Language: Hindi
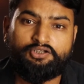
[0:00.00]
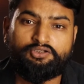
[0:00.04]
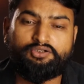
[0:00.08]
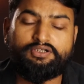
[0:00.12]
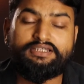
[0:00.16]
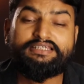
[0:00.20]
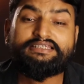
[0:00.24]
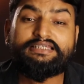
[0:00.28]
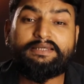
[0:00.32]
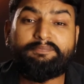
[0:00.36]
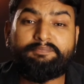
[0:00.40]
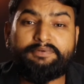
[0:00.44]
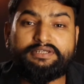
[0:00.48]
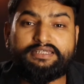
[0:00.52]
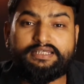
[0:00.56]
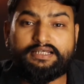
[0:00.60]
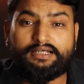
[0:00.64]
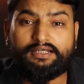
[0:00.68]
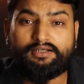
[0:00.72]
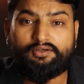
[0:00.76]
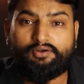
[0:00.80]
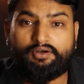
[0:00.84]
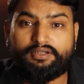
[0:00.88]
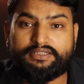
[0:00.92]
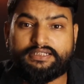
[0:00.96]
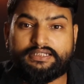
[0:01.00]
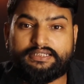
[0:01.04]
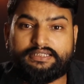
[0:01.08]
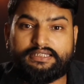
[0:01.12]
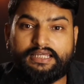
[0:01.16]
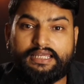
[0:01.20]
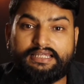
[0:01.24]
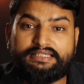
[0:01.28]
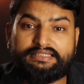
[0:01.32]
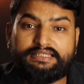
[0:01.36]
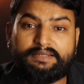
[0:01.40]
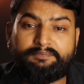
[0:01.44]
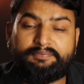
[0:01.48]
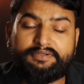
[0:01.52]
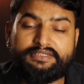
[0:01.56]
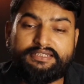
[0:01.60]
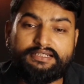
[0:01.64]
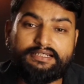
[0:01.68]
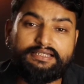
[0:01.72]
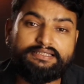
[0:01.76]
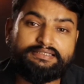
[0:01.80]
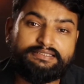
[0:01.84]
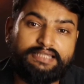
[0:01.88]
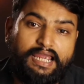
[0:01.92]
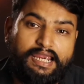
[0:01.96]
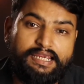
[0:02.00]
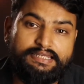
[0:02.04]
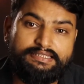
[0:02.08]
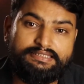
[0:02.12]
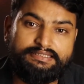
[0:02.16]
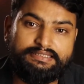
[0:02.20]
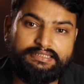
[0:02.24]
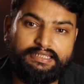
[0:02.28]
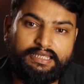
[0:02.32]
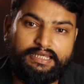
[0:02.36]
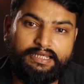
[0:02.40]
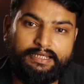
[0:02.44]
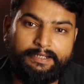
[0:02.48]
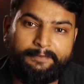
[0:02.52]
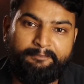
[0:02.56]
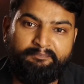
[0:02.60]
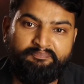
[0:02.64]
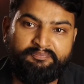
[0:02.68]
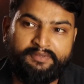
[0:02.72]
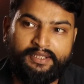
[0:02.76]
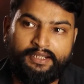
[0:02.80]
तो इसके पीछे का लॉजिक क्या है इसके पीछे का साइंस क्या है